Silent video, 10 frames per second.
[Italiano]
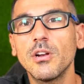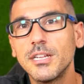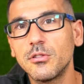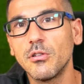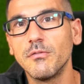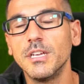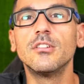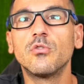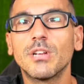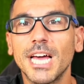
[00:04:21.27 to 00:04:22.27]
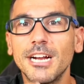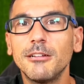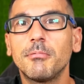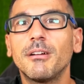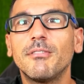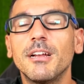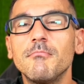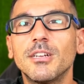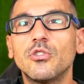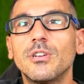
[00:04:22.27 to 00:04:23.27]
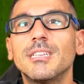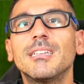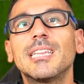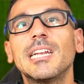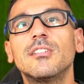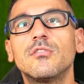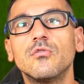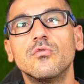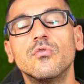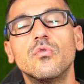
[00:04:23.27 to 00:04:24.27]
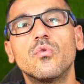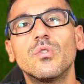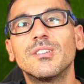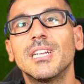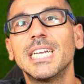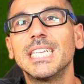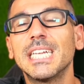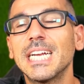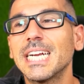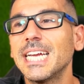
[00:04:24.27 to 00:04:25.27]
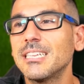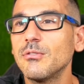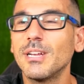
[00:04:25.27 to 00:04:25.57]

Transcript: le trovi sul canale per avere maggiori dettagli su queste linee di racchette,